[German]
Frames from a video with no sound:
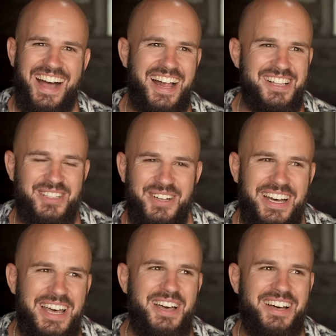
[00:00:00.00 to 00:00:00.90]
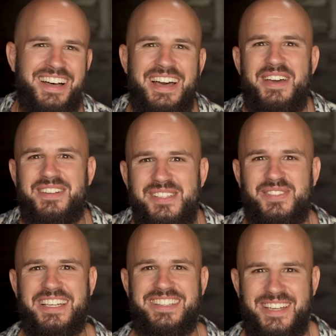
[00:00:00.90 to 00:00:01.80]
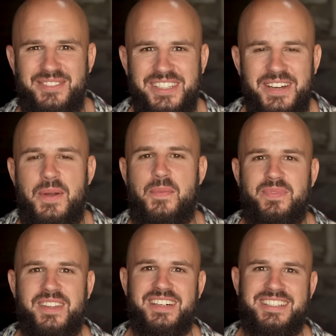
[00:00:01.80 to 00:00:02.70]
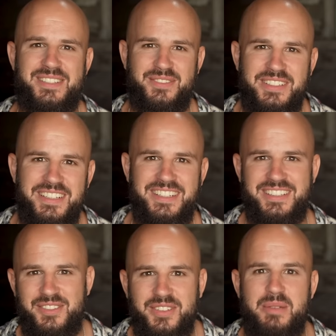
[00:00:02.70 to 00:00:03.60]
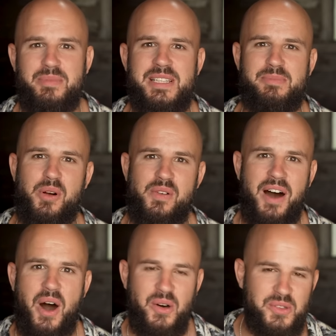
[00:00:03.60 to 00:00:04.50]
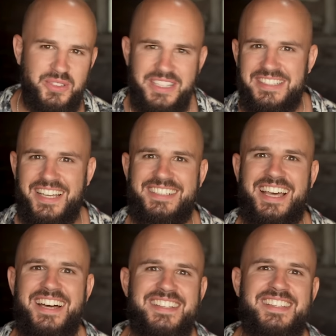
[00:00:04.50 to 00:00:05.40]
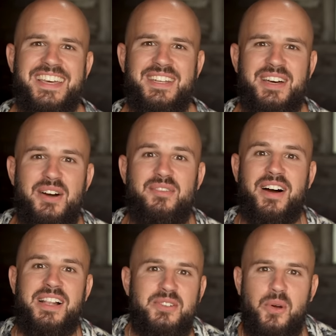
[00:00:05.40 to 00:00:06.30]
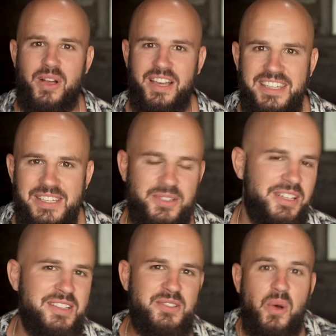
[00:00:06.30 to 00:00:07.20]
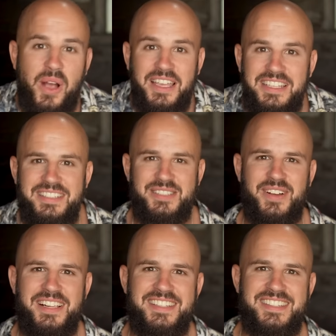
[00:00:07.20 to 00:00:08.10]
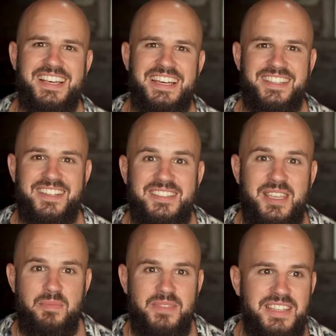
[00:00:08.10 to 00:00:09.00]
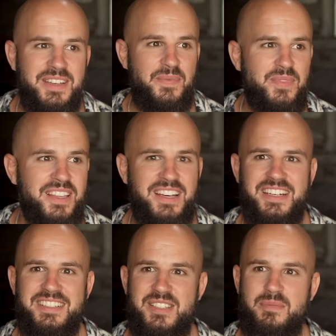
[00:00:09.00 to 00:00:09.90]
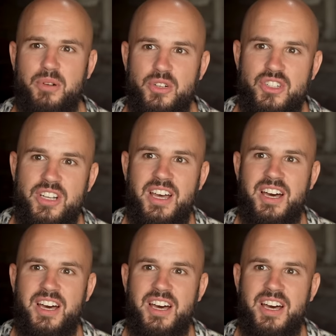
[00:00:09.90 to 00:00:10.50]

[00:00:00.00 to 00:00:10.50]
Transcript: also deswegen nennen wir äh, äh, das, Fliegenpilzpulver auch so in internen Kreisen gerne Waldkokain oder das Kokain des Waldes, denn es gibt dir äh, diesen Push,